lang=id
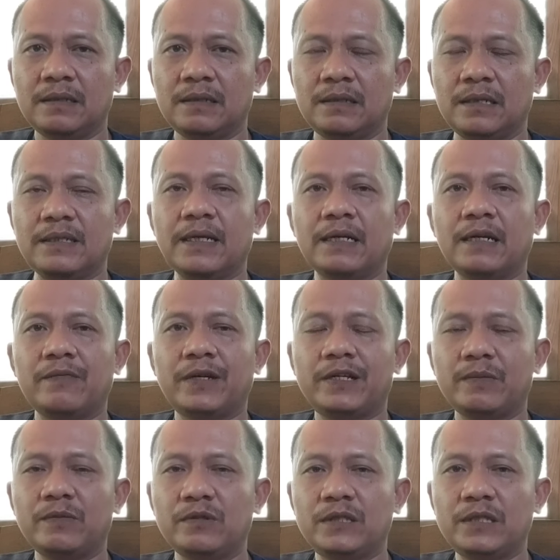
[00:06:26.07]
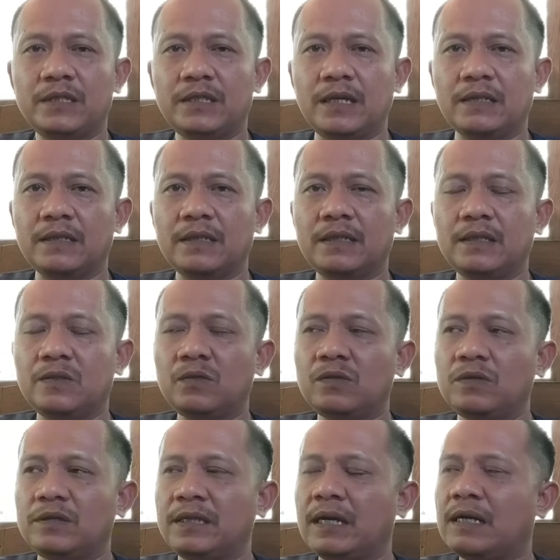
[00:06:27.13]
Dan yang namanya mukjizat itu
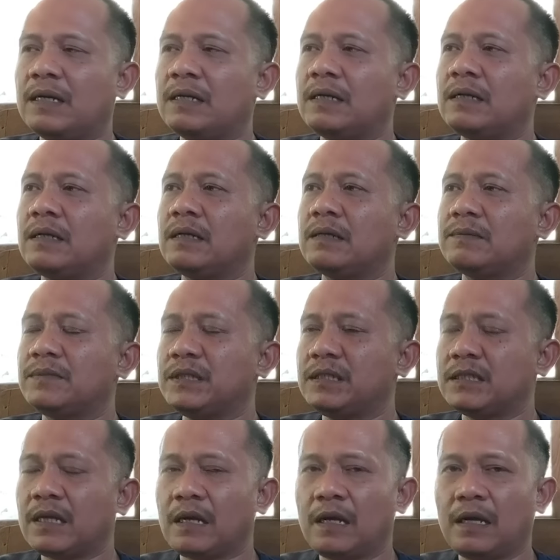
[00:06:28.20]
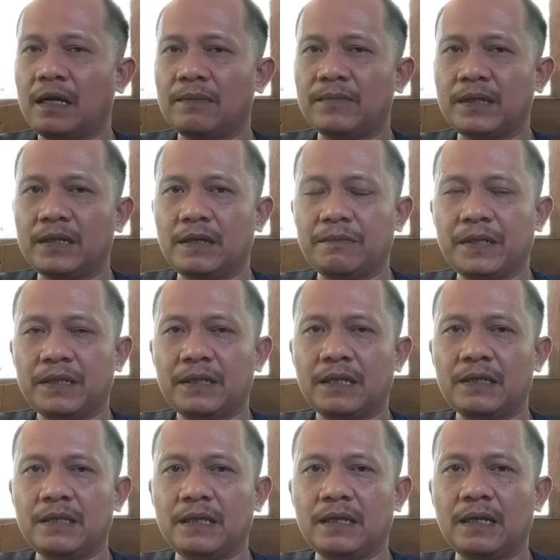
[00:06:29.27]
yang bisa
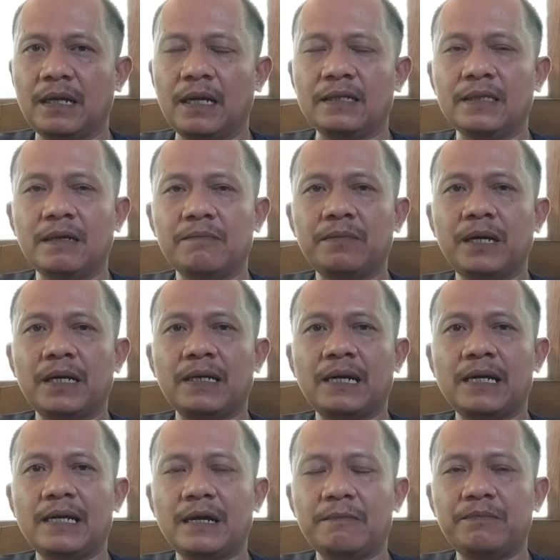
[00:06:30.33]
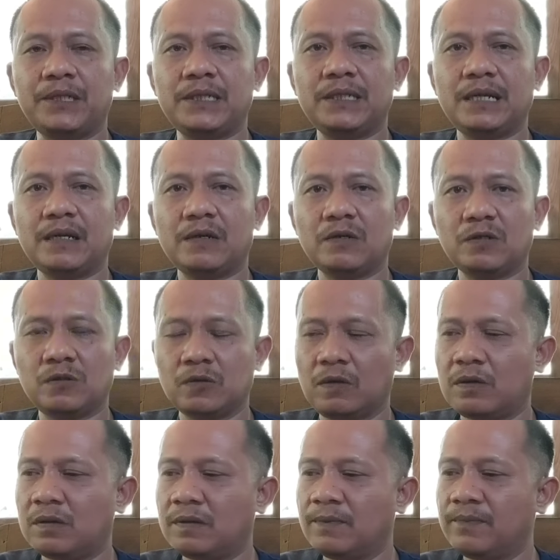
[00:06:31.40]
mendapatkannya hanya para nabi dan
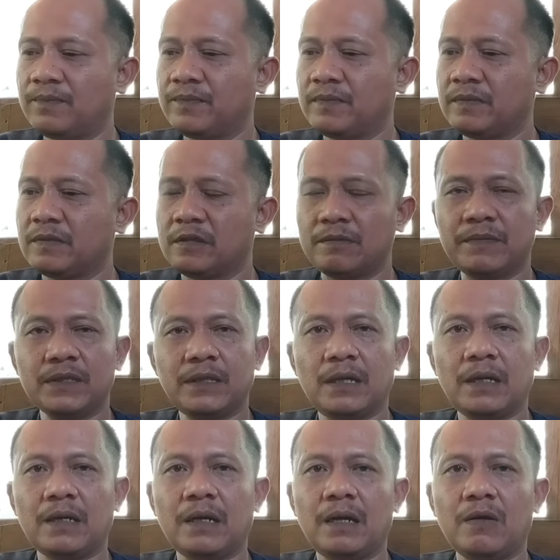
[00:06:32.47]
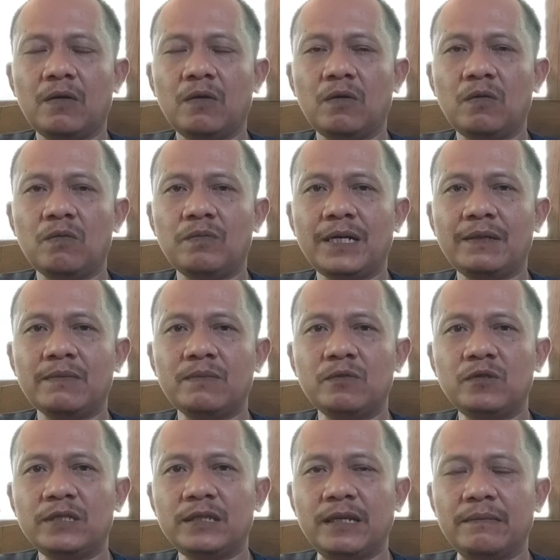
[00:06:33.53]
rasul. Sementara kalau umat
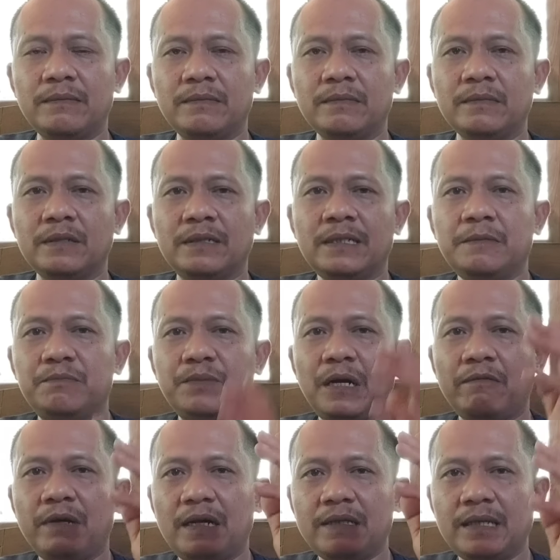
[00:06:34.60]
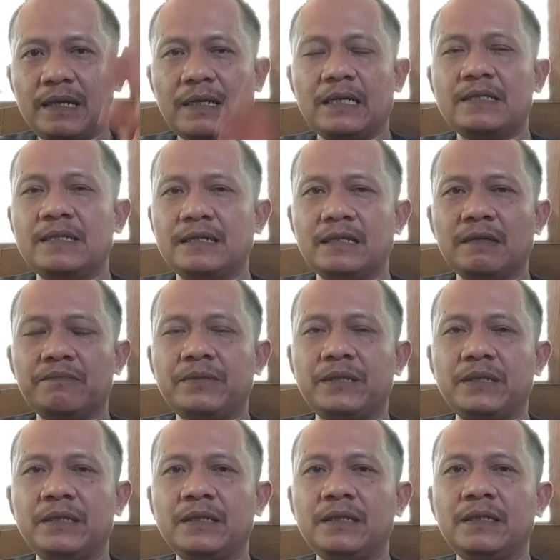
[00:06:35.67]
muslim di bawahnya Kanjeng
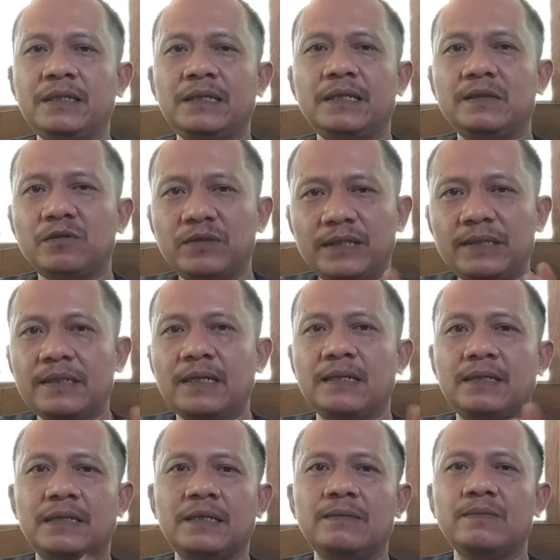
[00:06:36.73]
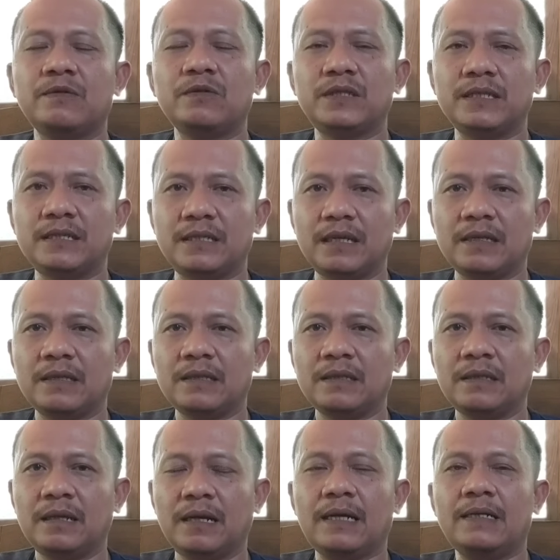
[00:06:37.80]
Nabi itu tidak ada mukjizat
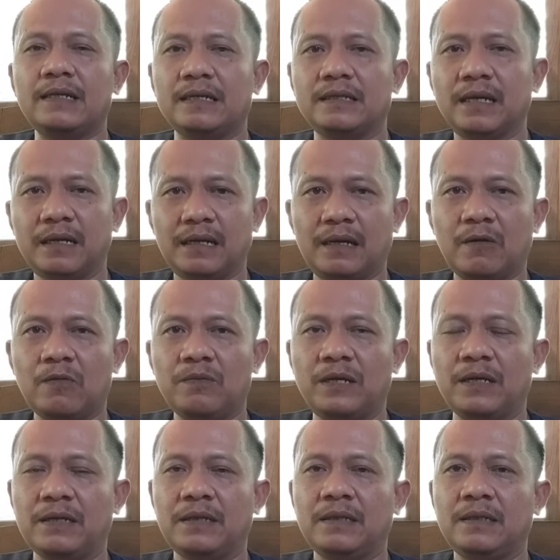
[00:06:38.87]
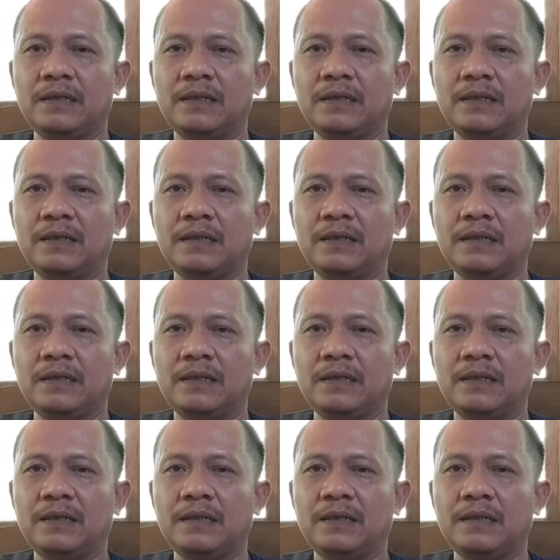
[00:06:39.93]
adanya karomah.